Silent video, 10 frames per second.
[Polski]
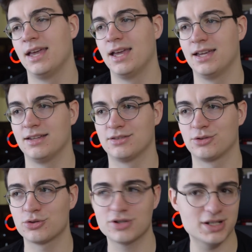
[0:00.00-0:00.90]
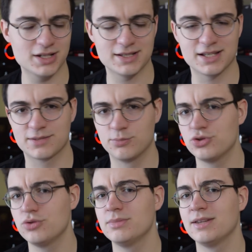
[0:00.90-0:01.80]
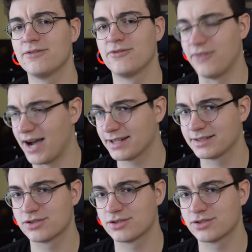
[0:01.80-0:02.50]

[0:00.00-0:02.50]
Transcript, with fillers: E, troszeczkę zasmucił mnie fakt,